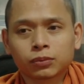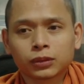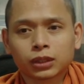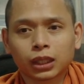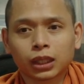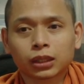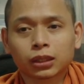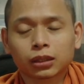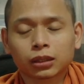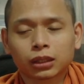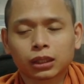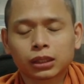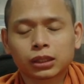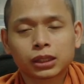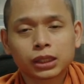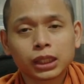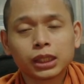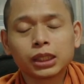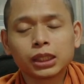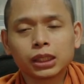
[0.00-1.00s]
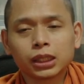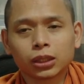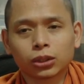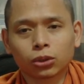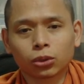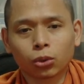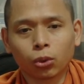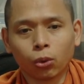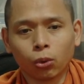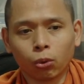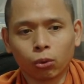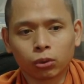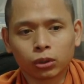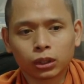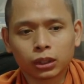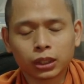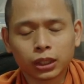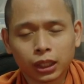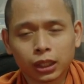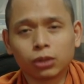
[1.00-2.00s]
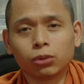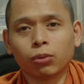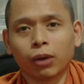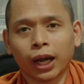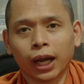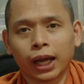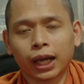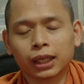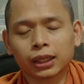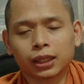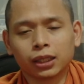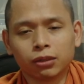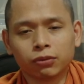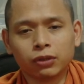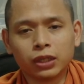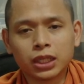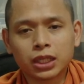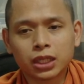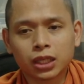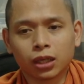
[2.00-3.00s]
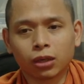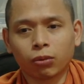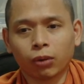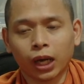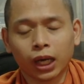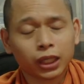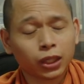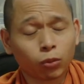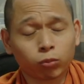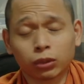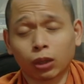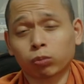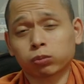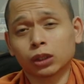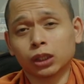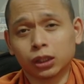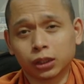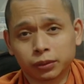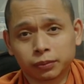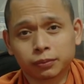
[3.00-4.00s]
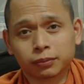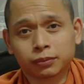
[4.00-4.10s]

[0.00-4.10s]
cái cái trí thuộc nhị quả thì vị sơ quả không đọc được